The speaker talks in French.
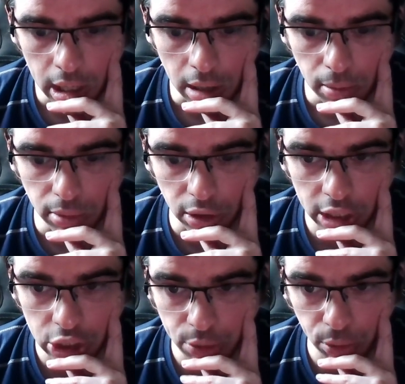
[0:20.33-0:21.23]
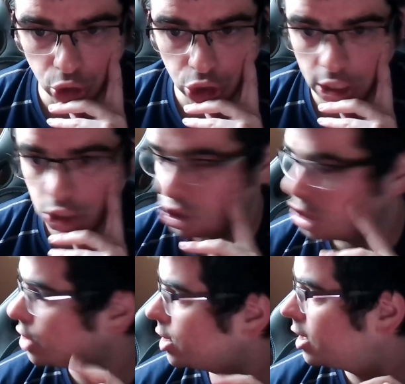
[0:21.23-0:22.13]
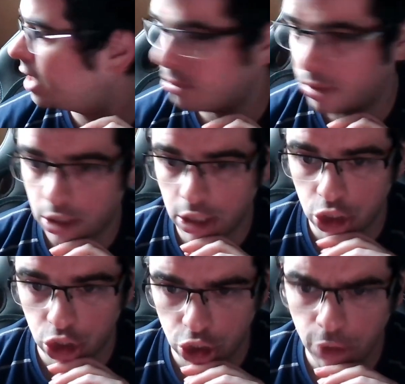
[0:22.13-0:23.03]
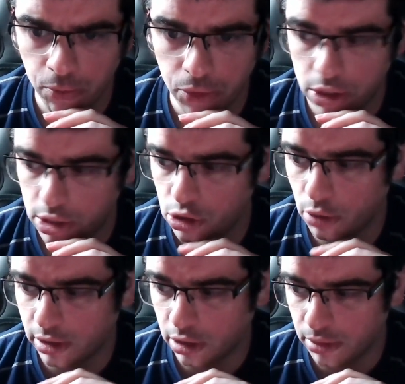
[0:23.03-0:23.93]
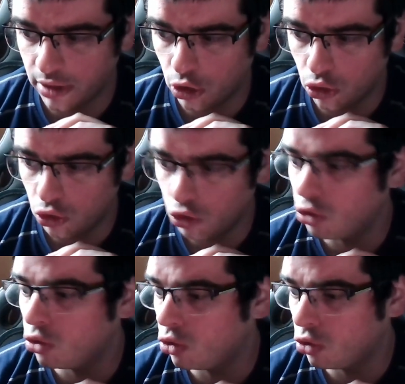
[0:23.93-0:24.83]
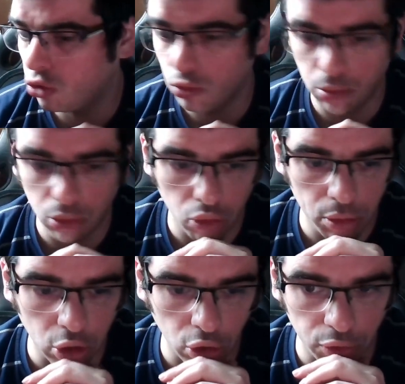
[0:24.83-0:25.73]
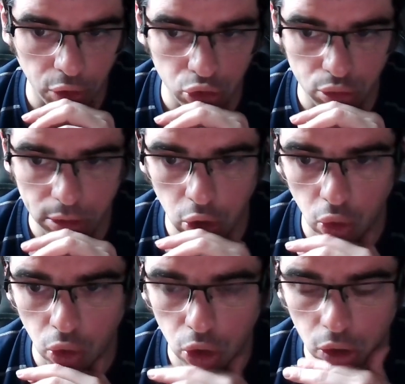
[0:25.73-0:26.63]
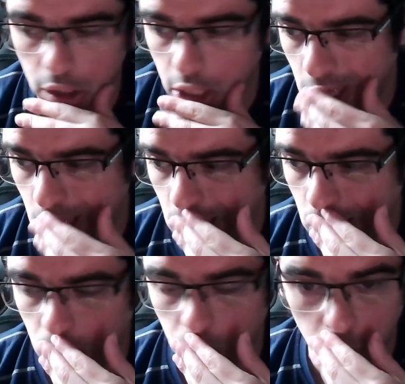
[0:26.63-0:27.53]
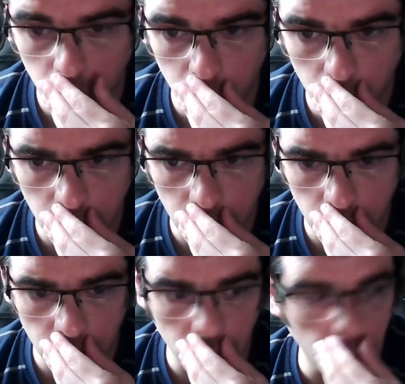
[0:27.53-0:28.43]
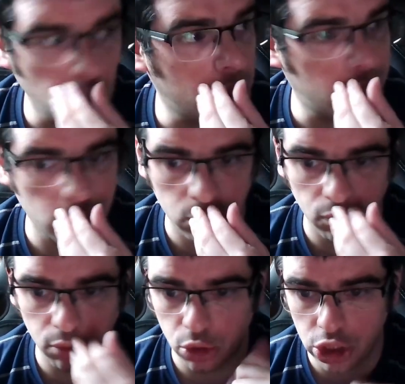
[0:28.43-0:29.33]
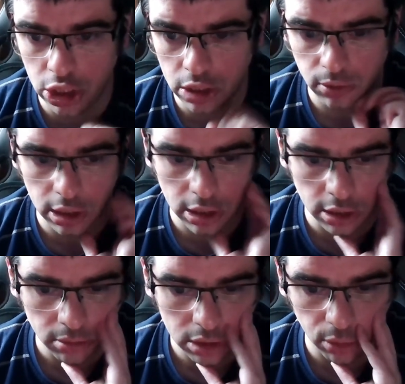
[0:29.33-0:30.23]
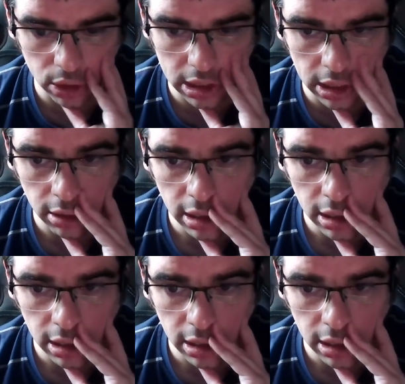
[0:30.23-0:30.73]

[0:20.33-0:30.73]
Bon lundi prochain, lundi j'attaque l'Allemagne, lundi. Si on m'entend bien avec le microphone du micro, euh, ou, le casque, vous me dites, voilà, c'est pour ça.